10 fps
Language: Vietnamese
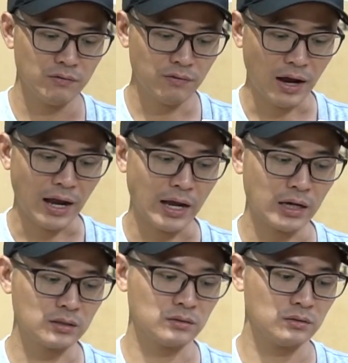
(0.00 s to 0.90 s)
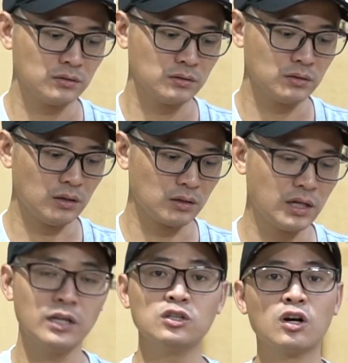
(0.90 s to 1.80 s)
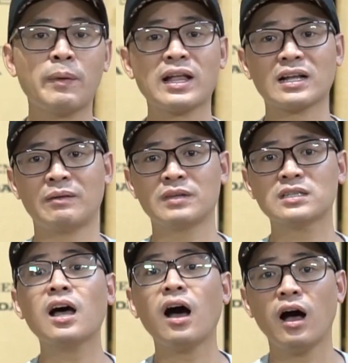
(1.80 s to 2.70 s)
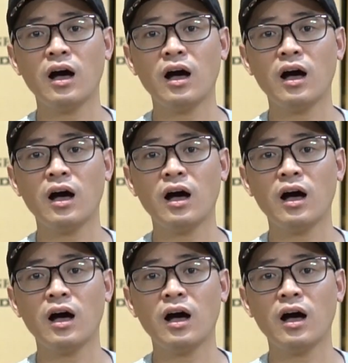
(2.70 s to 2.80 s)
và uh, khiến cho các bạn cảm thấy sợ